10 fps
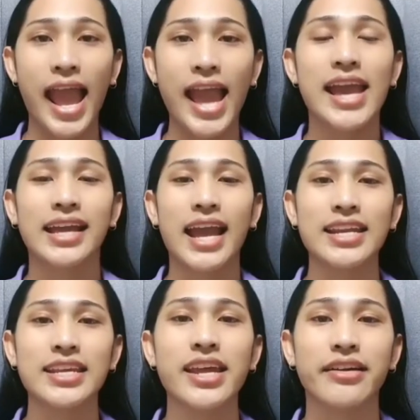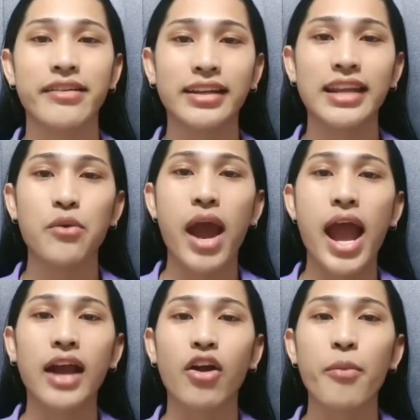อ่ะ งานนี้เนี่ยเรียกได้
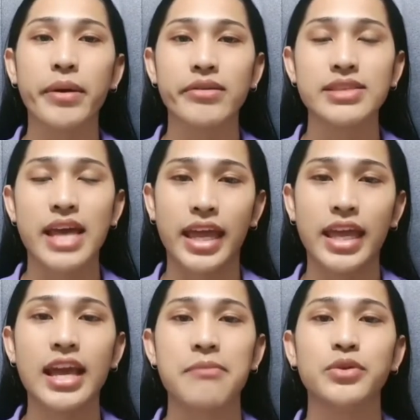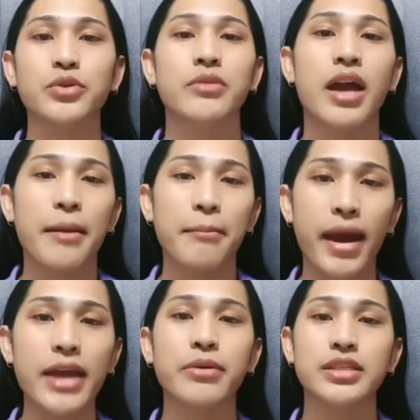ว่าก็เป็นรใจให้กับหนุ่ม
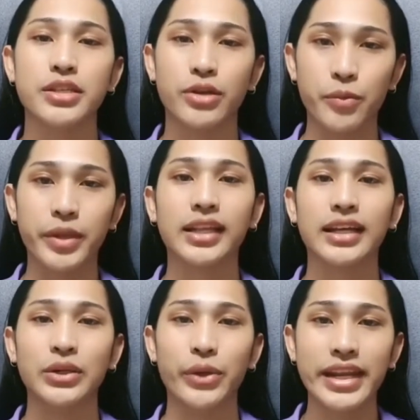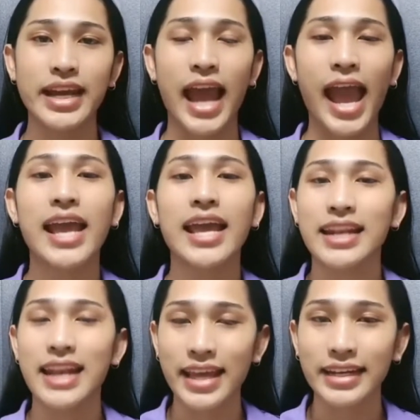ใบวชิรวิทย์กันด้วยนะคะ
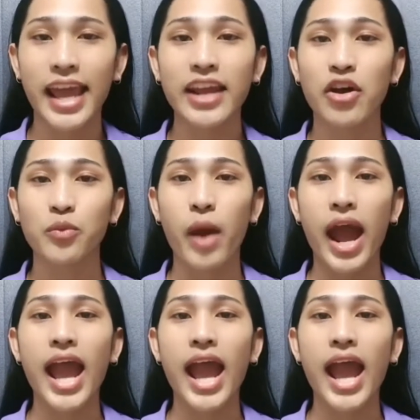และแน่นอนว่า